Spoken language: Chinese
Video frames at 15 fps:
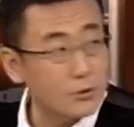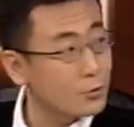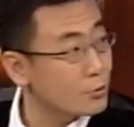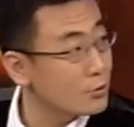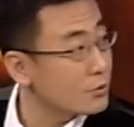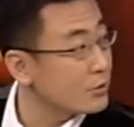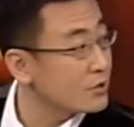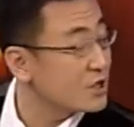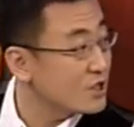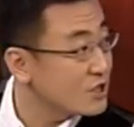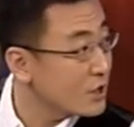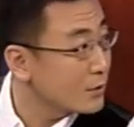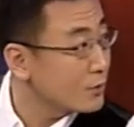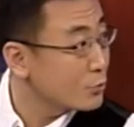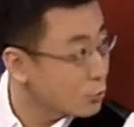就是洗
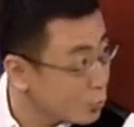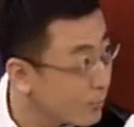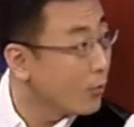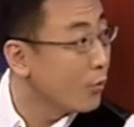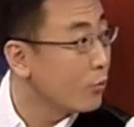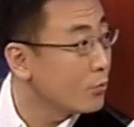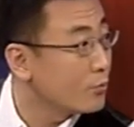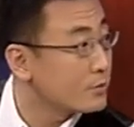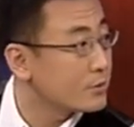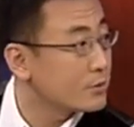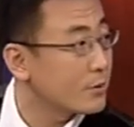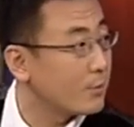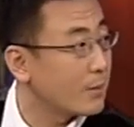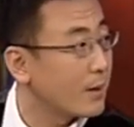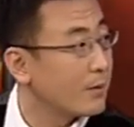钱的主谋，你知
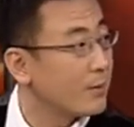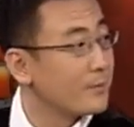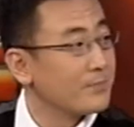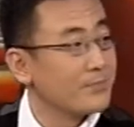道吗？